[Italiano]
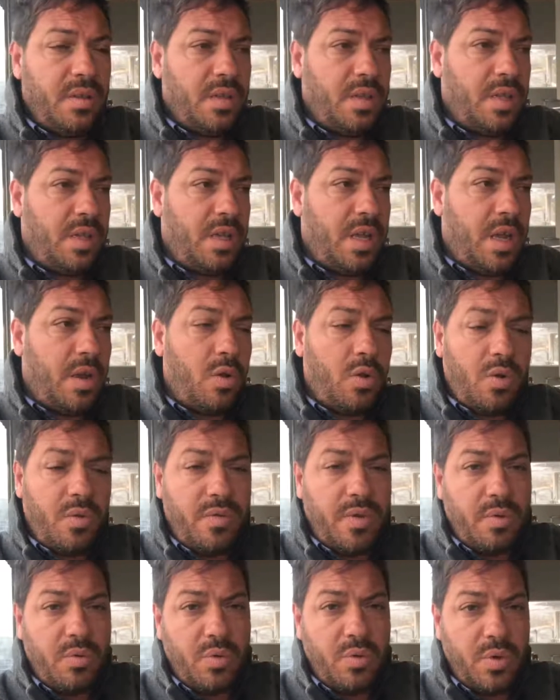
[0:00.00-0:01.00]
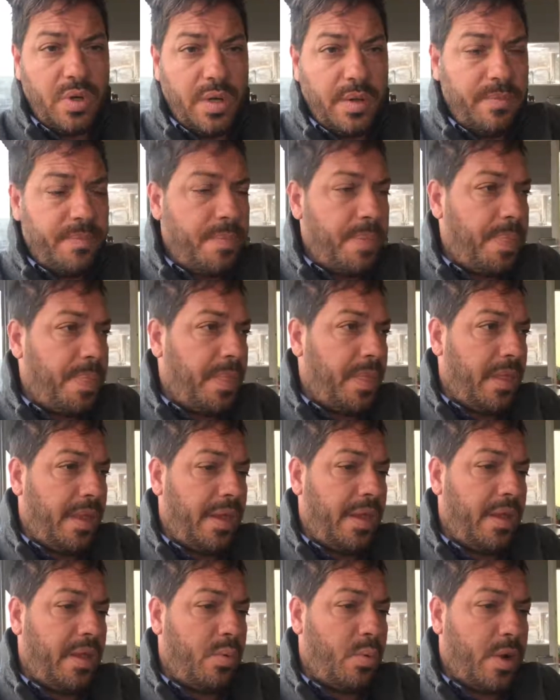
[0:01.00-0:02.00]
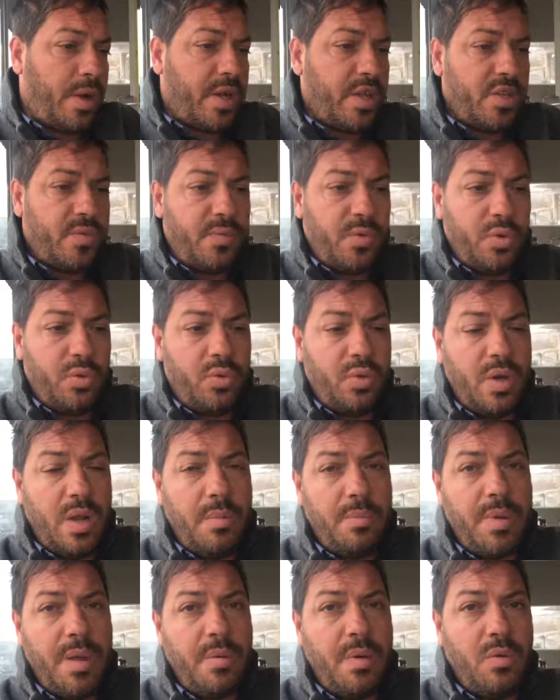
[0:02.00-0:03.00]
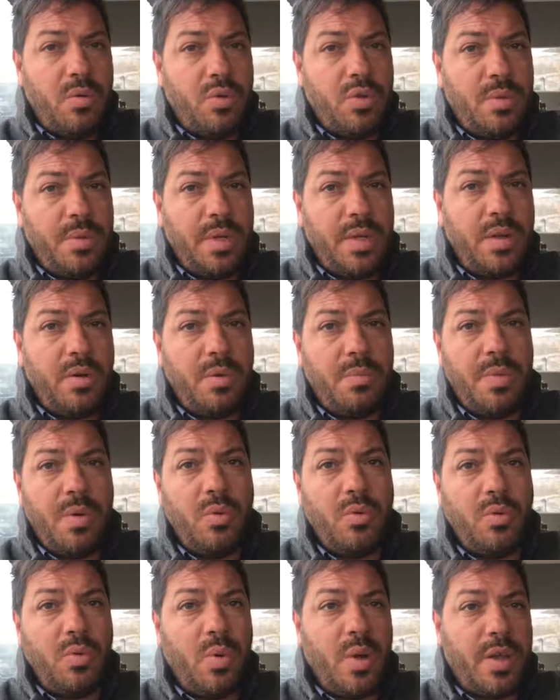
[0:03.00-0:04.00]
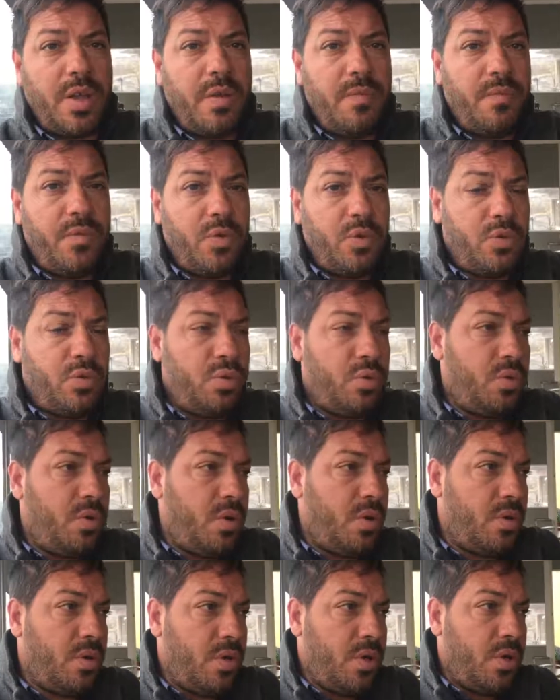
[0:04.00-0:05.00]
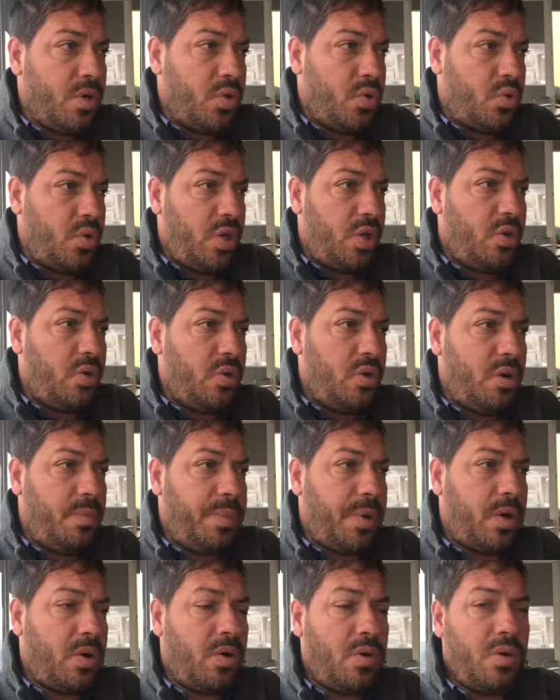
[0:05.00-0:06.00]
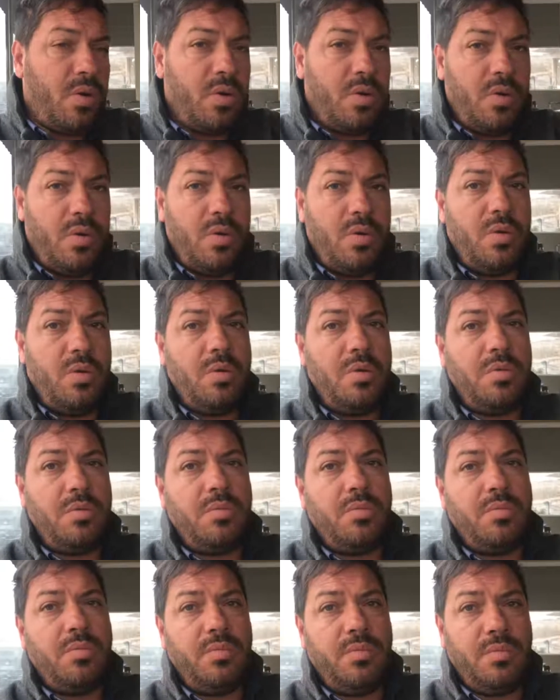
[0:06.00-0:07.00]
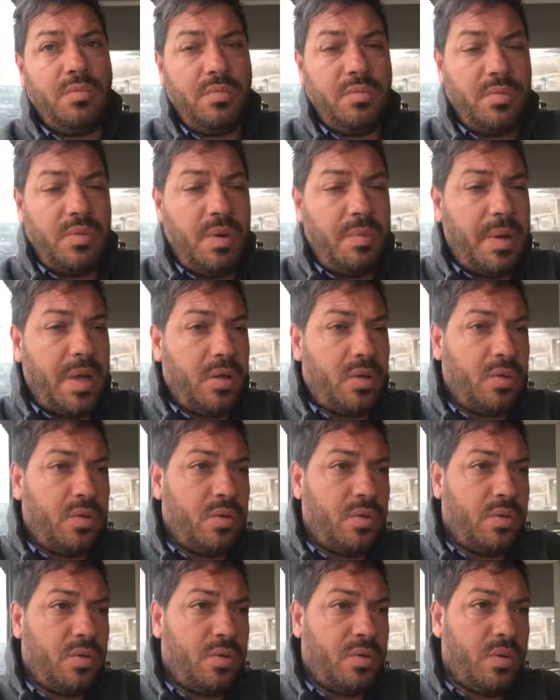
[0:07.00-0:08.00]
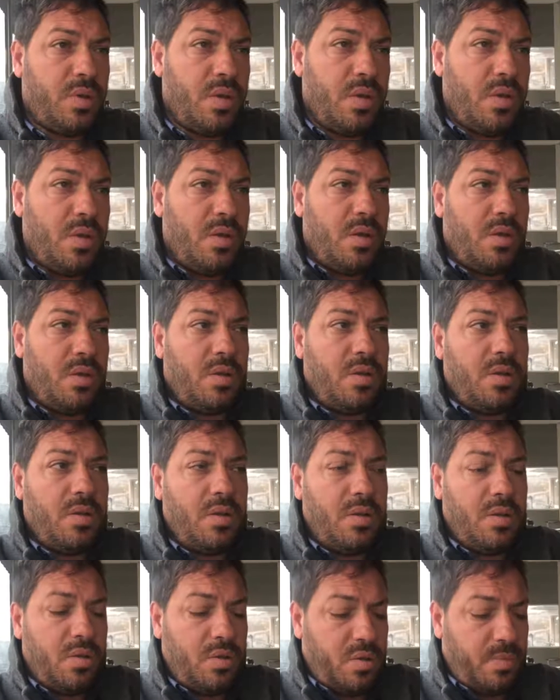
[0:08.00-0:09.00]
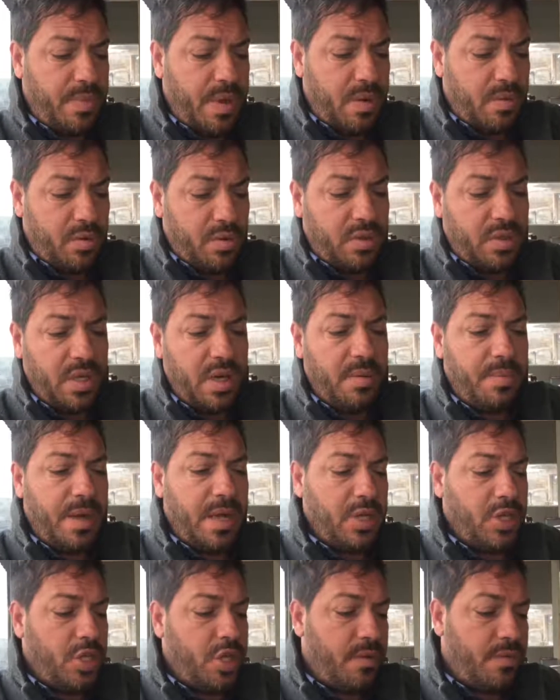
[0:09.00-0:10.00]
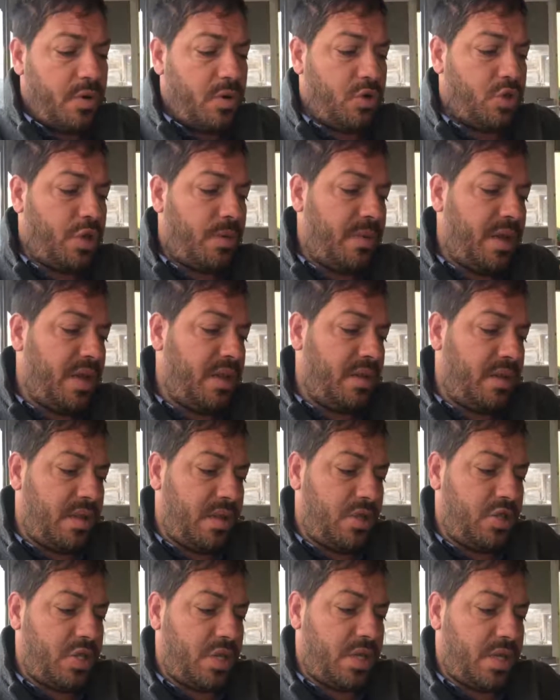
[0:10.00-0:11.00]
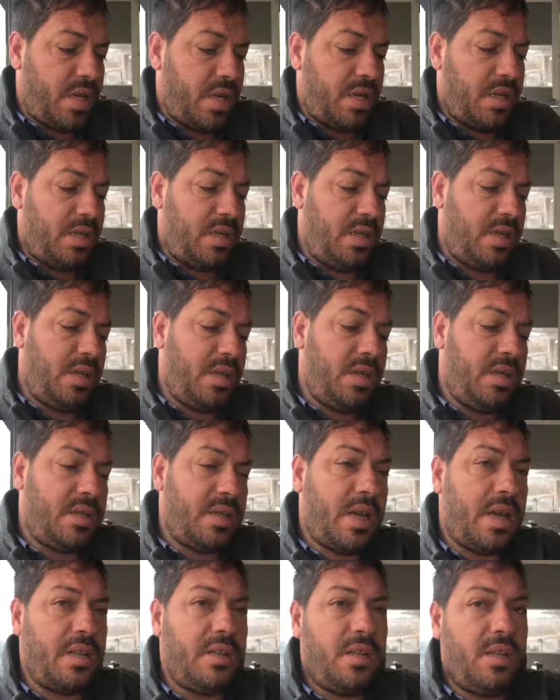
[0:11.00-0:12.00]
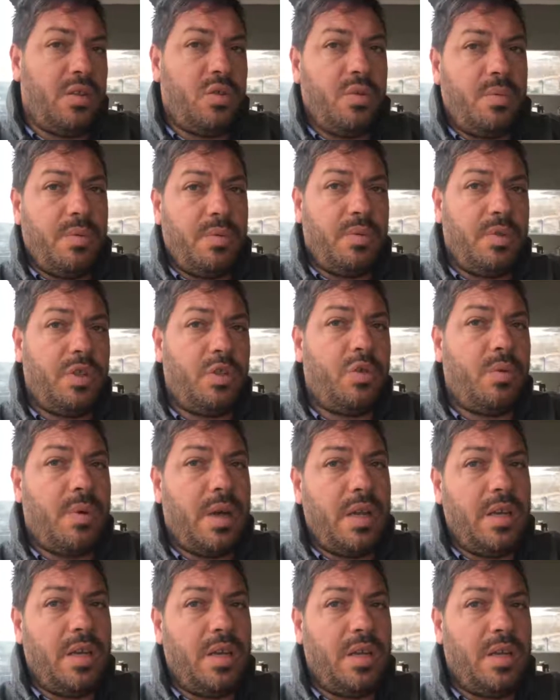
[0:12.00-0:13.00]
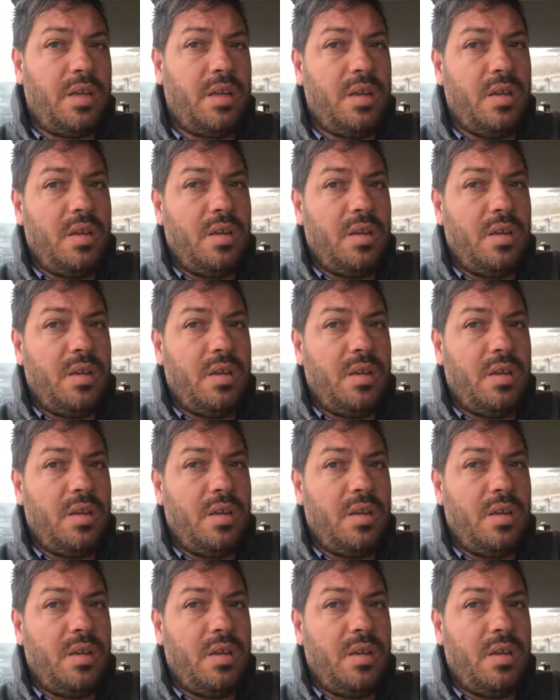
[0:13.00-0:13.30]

eh, a loro favore. Eh, qualche sfortuna abbiamo avuto perché abbiamo avuto qualche infortunio sui gol, però mm, ripeto eh, dobbiamo voltare pagina velocemente e cercare di, sai, di, dom di domani